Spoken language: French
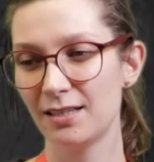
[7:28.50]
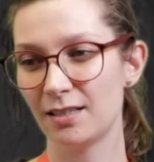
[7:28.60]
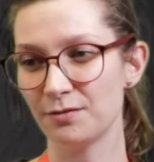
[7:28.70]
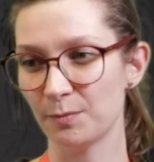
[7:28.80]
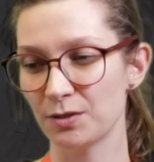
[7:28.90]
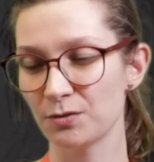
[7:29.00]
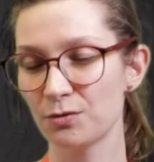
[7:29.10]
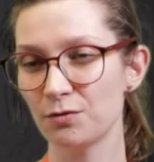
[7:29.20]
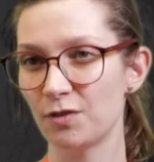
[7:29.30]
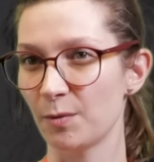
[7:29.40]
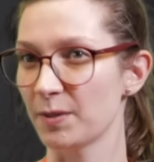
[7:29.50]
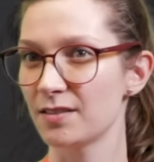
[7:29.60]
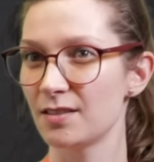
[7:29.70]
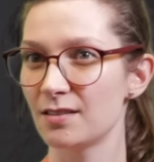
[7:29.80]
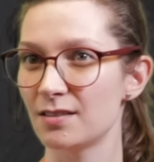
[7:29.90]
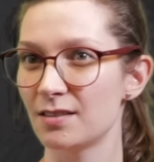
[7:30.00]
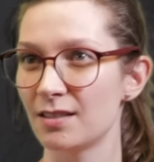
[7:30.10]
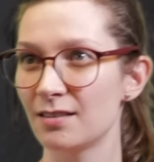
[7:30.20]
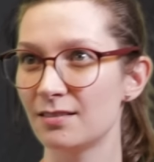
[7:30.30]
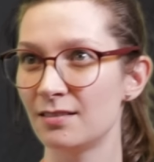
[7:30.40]
l'information que tu veux faire passer,
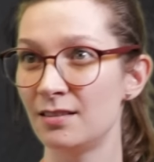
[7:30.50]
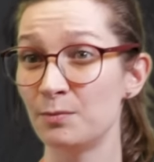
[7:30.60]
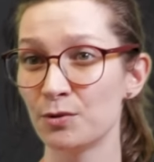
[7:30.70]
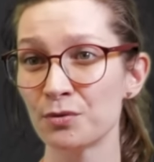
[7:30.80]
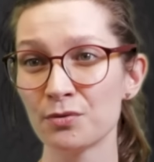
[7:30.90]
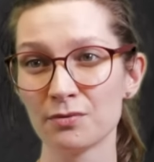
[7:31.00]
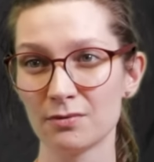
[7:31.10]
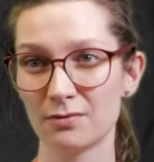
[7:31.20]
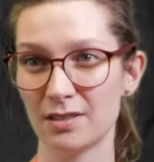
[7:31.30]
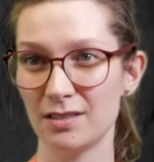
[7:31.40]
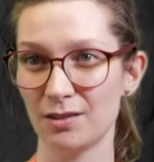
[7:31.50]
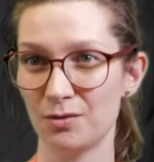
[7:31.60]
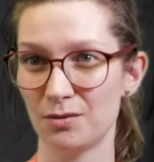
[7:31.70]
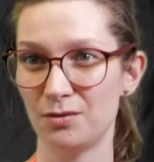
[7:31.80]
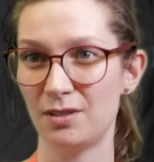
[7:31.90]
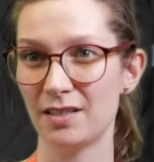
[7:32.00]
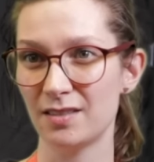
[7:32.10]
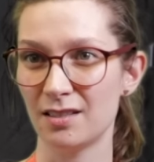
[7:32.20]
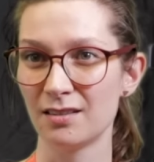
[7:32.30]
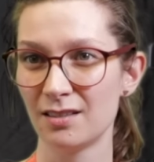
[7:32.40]
c'est l'émotion, on va dire, de, la
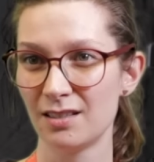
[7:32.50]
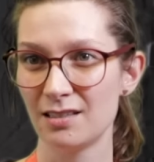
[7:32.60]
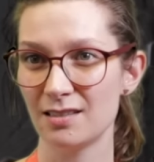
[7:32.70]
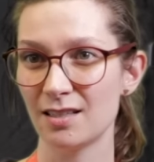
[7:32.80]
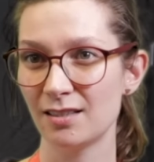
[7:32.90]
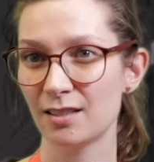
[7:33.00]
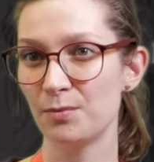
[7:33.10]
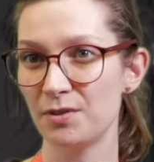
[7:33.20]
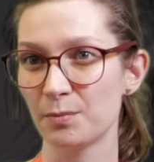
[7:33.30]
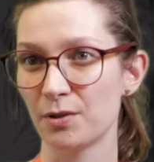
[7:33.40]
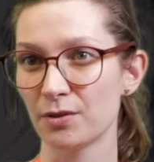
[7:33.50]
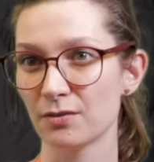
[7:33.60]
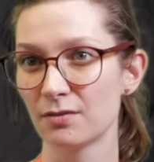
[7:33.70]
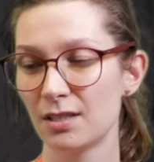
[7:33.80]
scène. C'est ça qui est le plus important.